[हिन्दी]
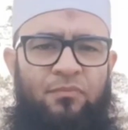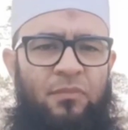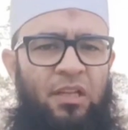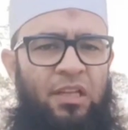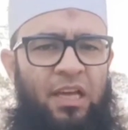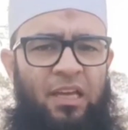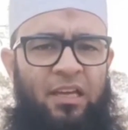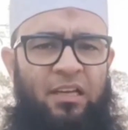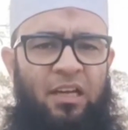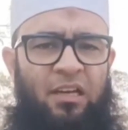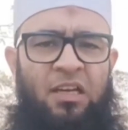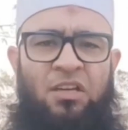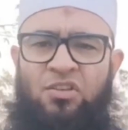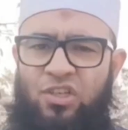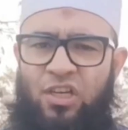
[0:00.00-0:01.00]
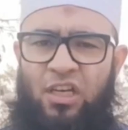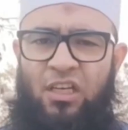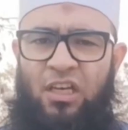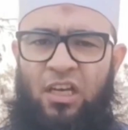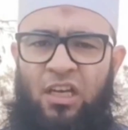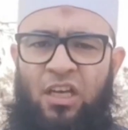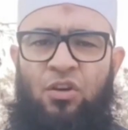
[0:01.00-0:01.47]
लाइक करना शेयर
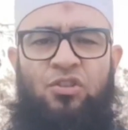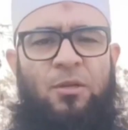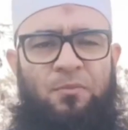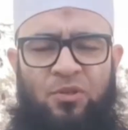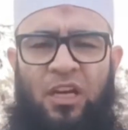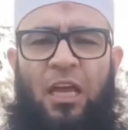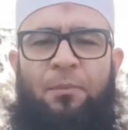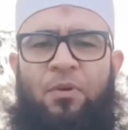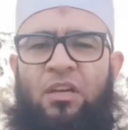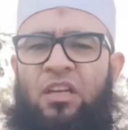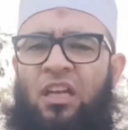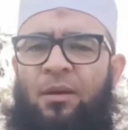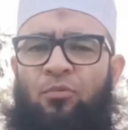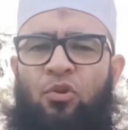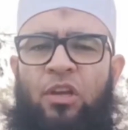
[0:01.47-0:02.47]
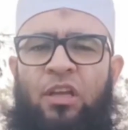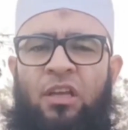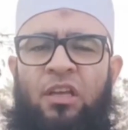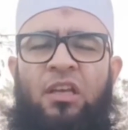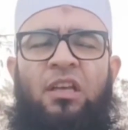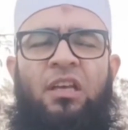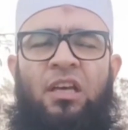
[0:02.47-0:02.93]
करना और सब्सक्राइब करना ना भूलें
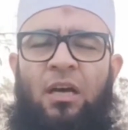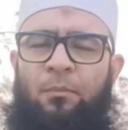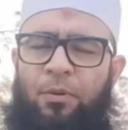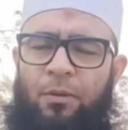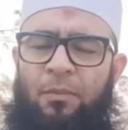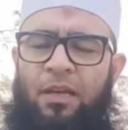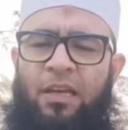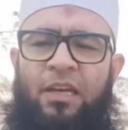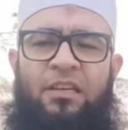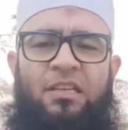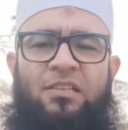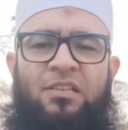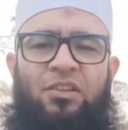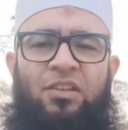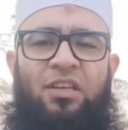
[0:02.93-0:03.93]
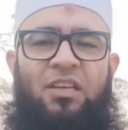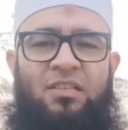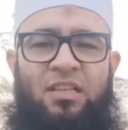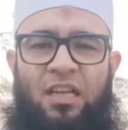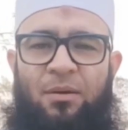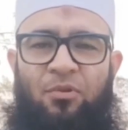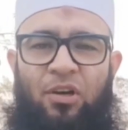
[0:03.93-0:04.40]
हम फिर मिलेंगे इजाज़त दी असल
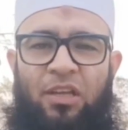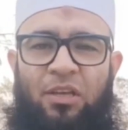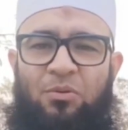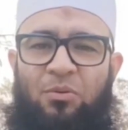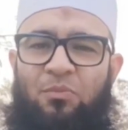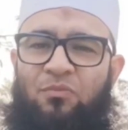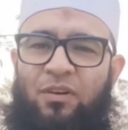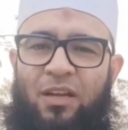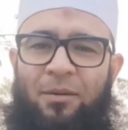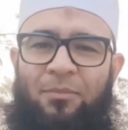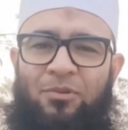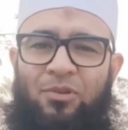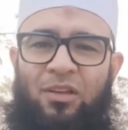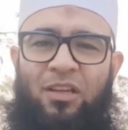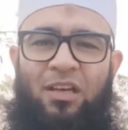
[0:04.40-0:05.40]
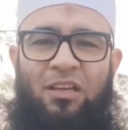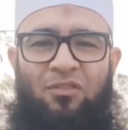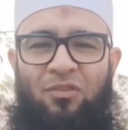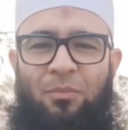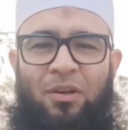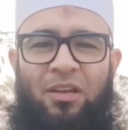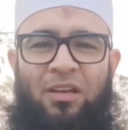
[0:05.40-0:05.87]
वरहमल
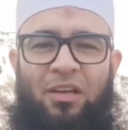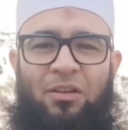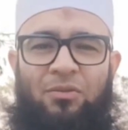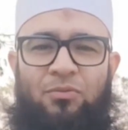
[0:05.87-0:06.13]
वर्का